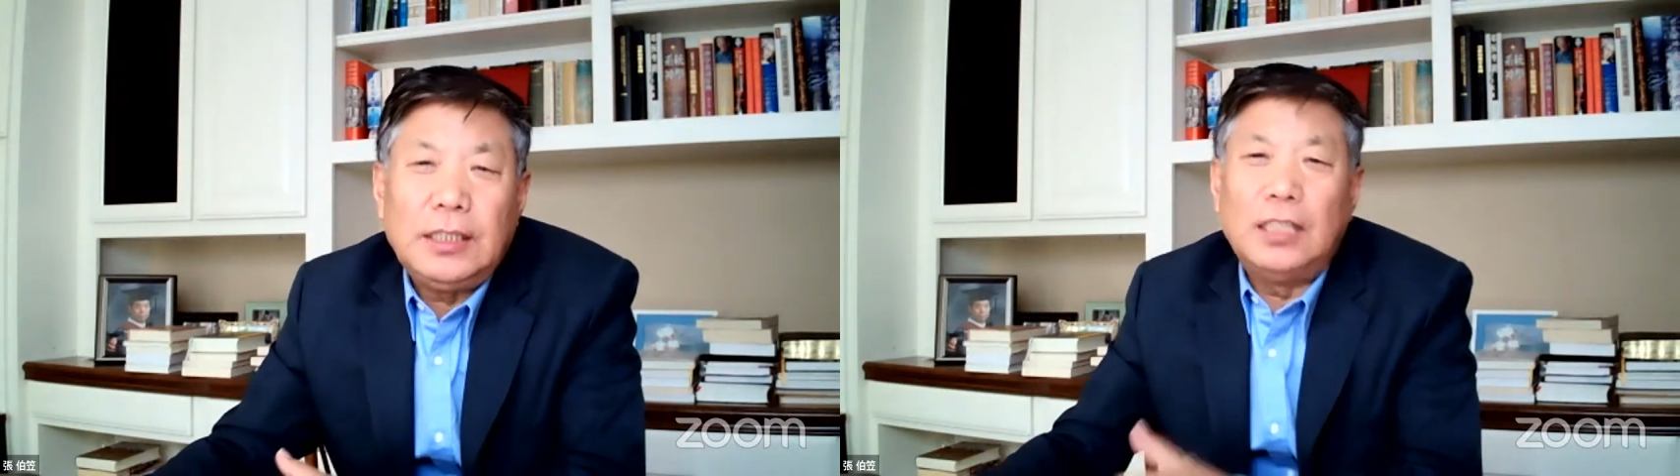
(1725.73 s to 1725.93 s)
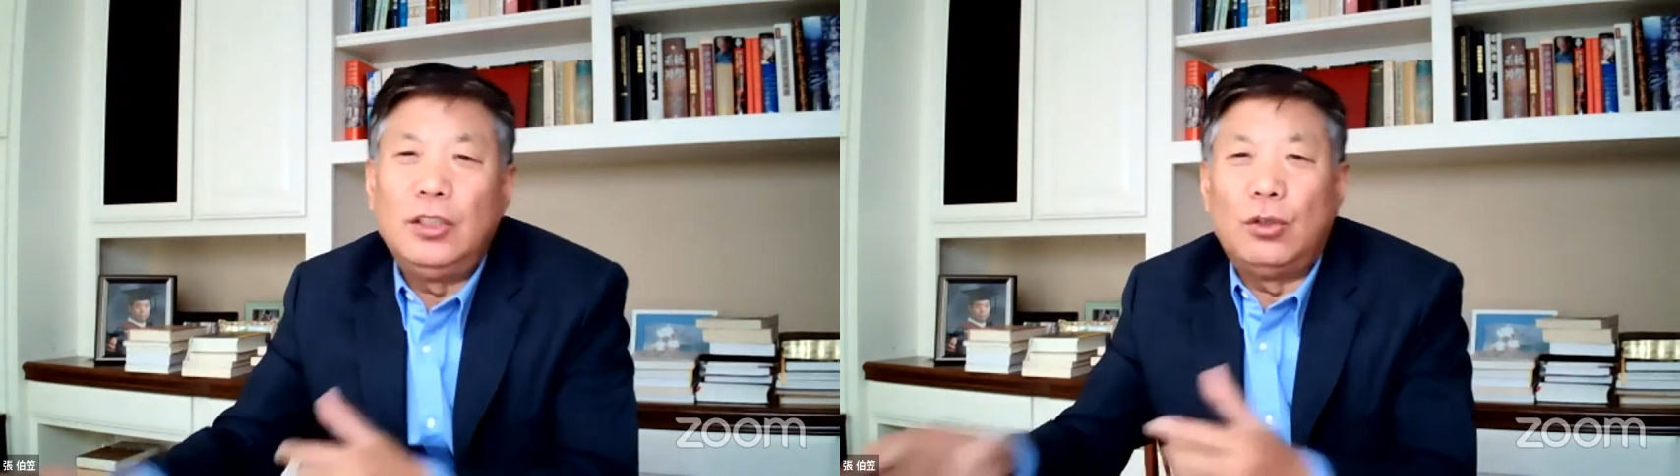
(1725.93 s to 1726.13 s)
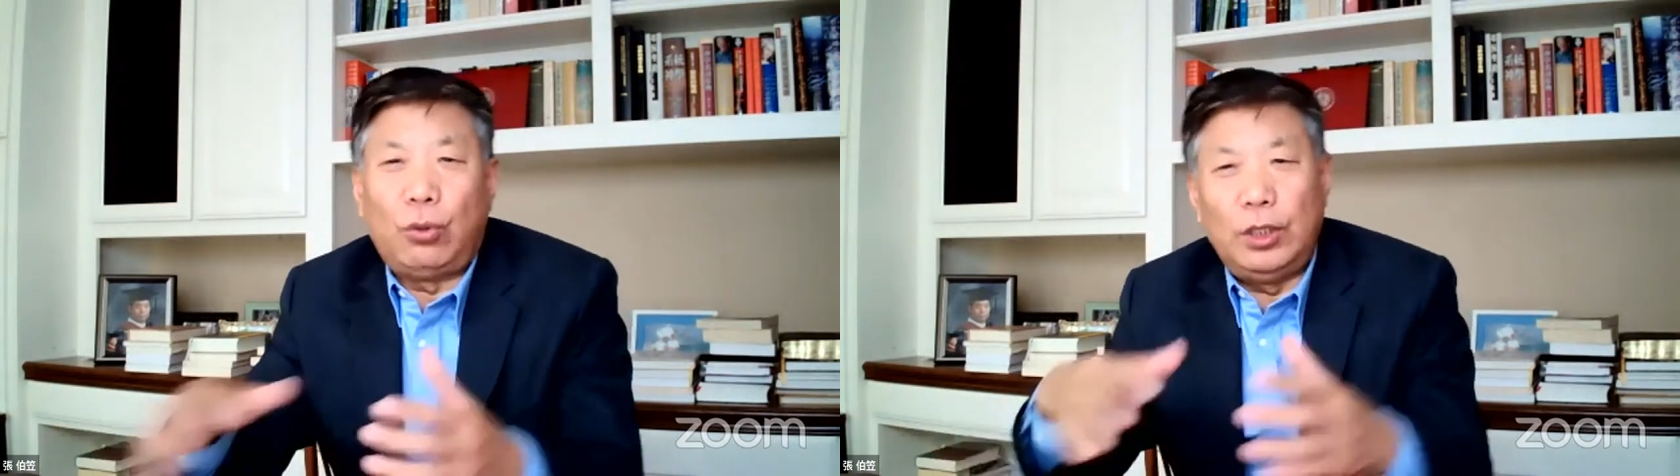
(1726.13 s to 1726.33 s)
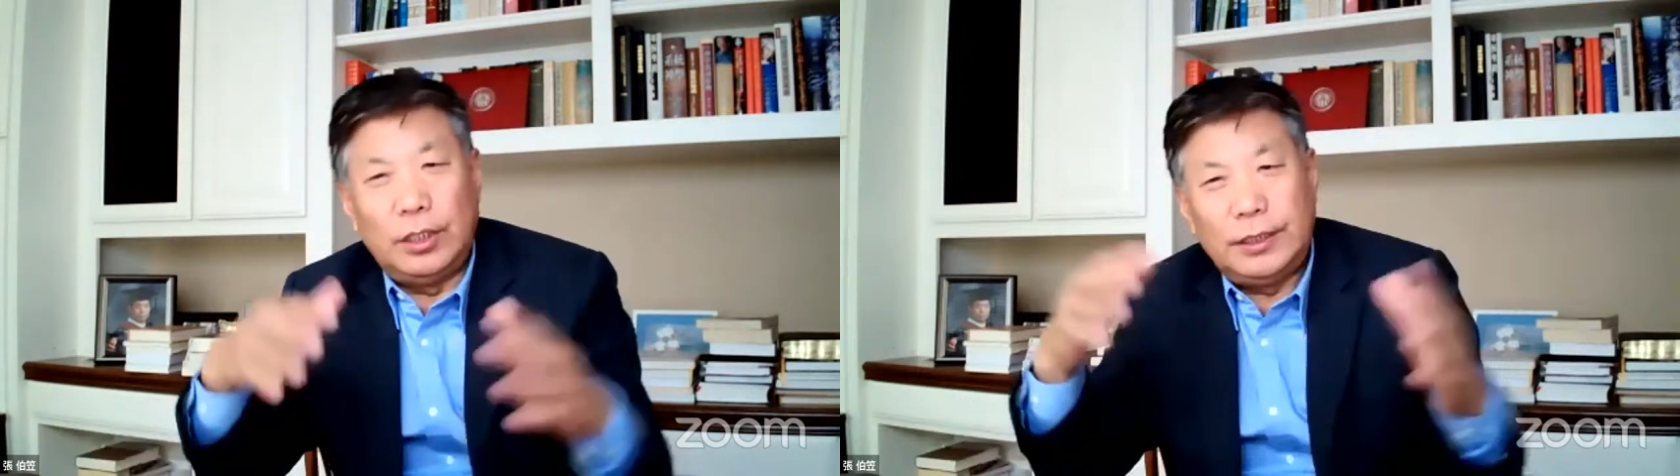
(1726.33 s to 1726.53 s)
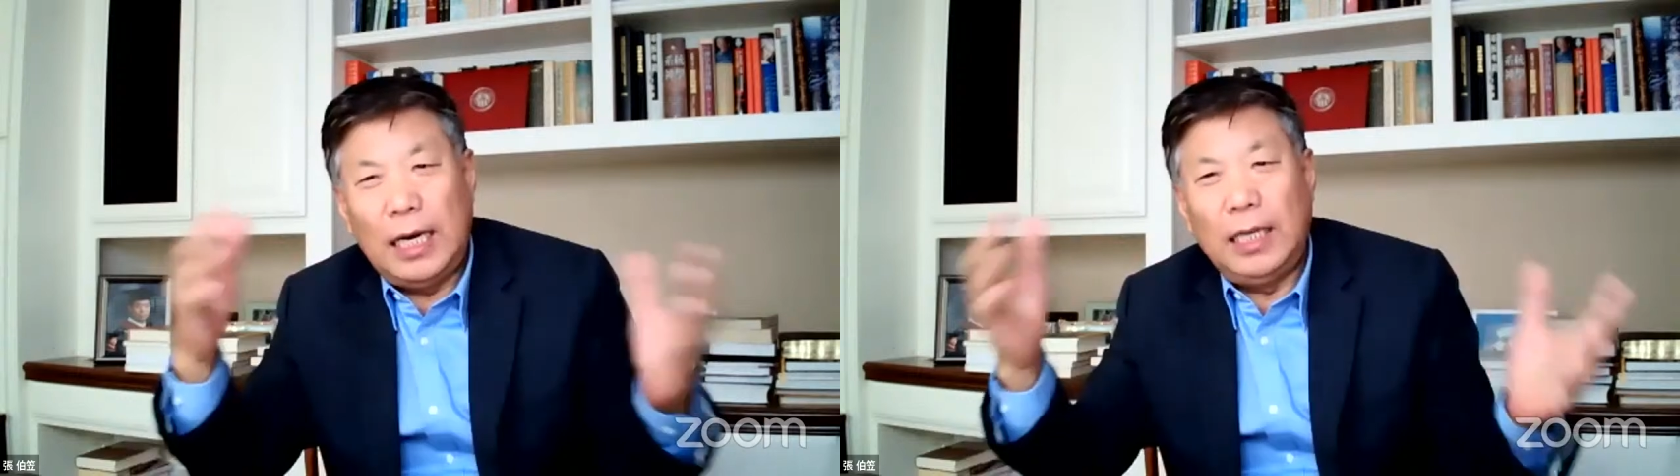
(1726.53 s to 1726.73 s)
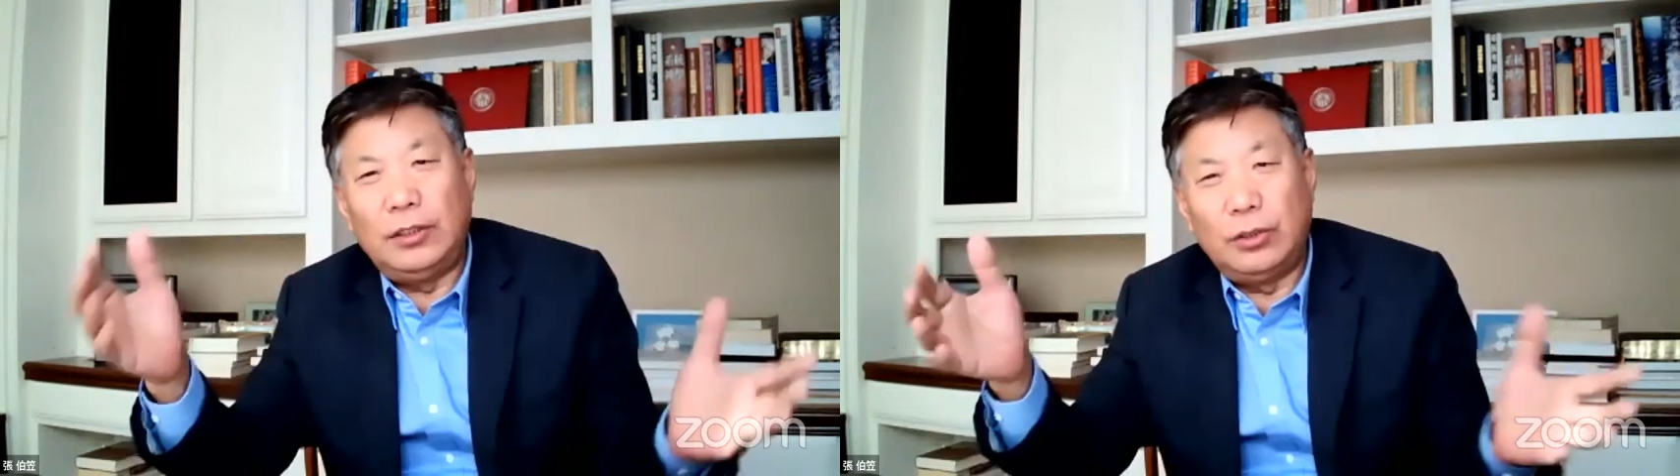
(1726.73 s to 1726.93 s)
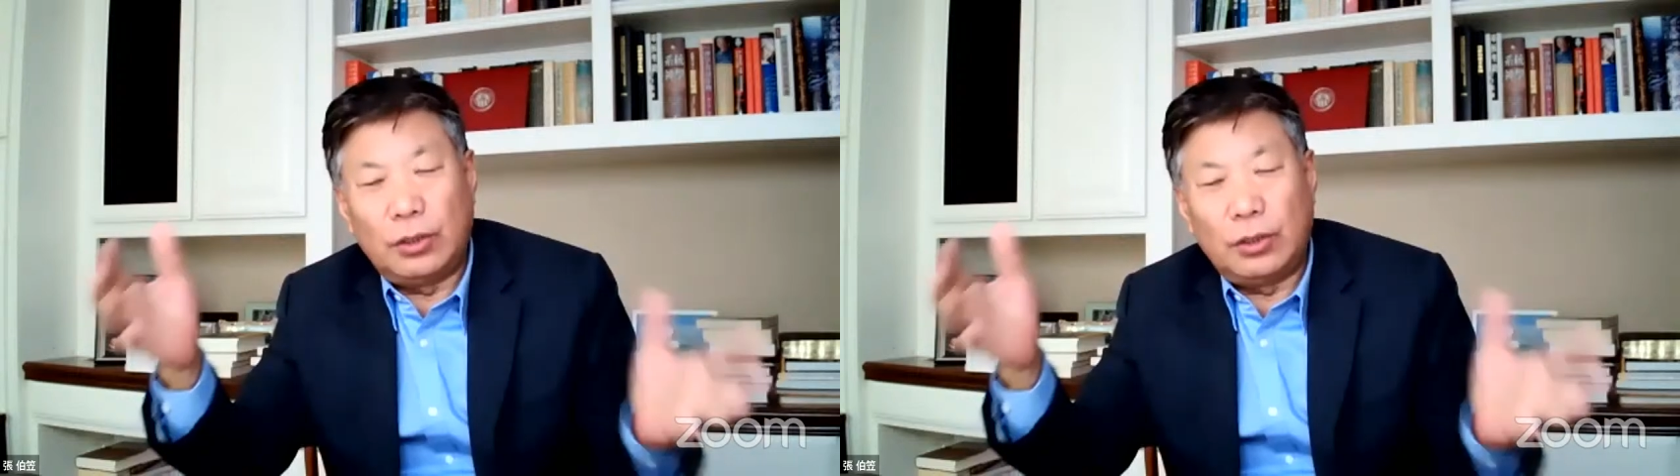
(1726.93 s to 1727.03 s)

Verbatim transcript: 他就回到家里，就